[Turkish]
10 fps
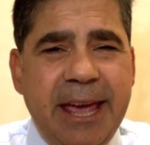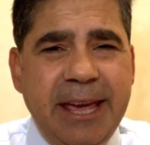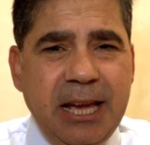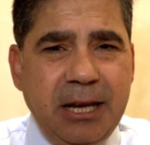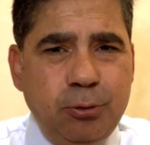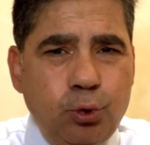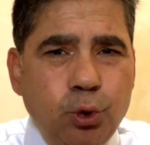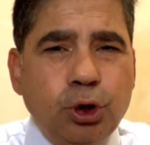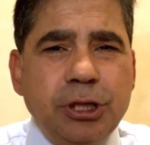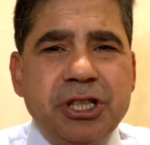Eğer
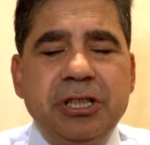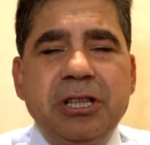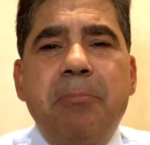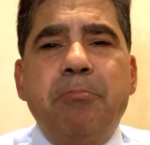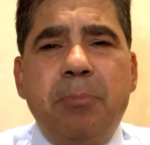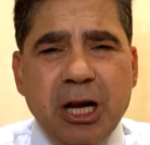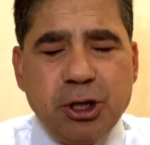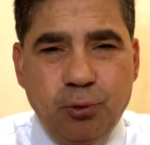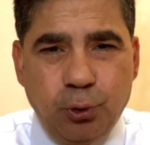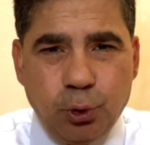yurt dışından
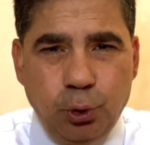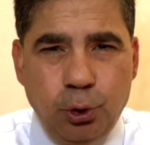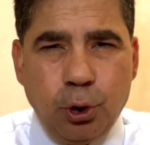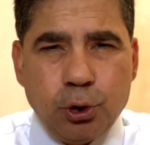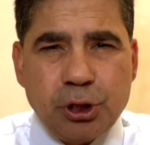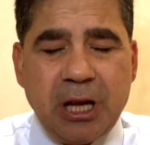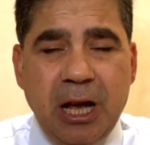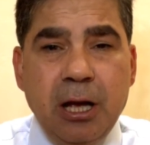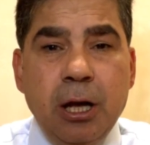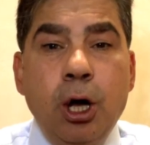
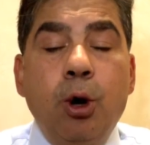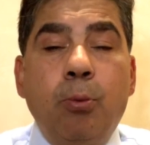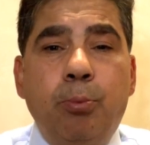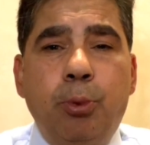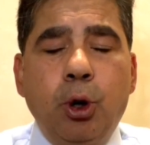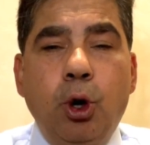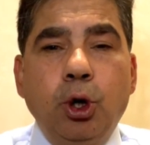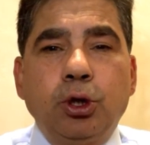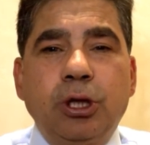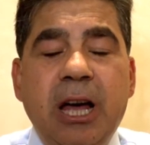başvuruluyorsa bu
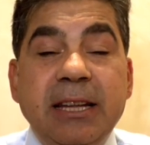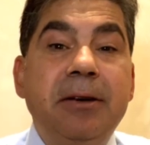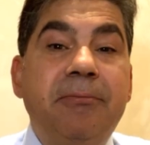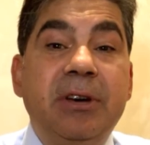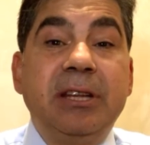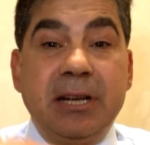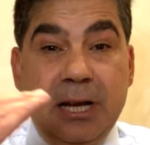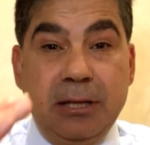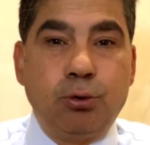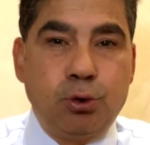konuda
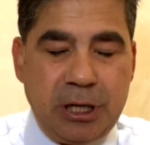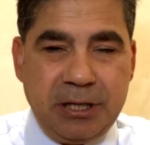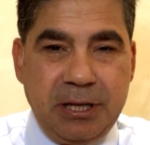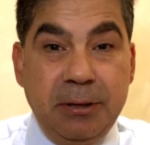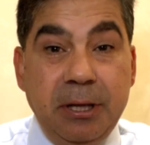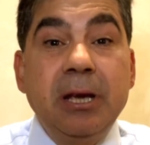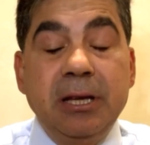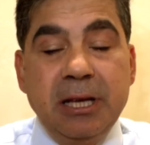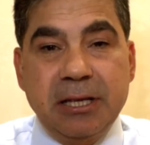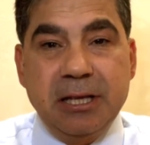federal düzeyde
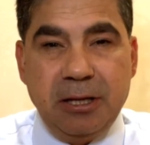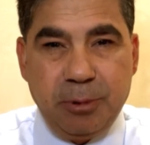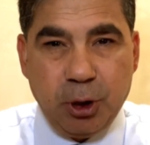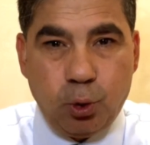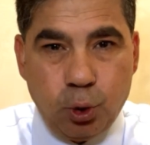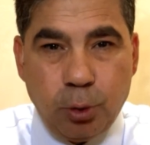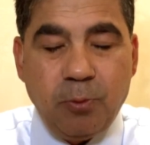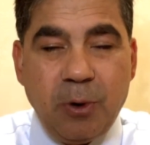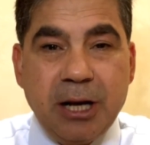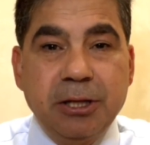yetkili bir
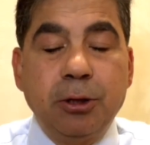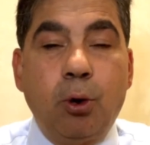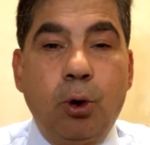kurum vardır.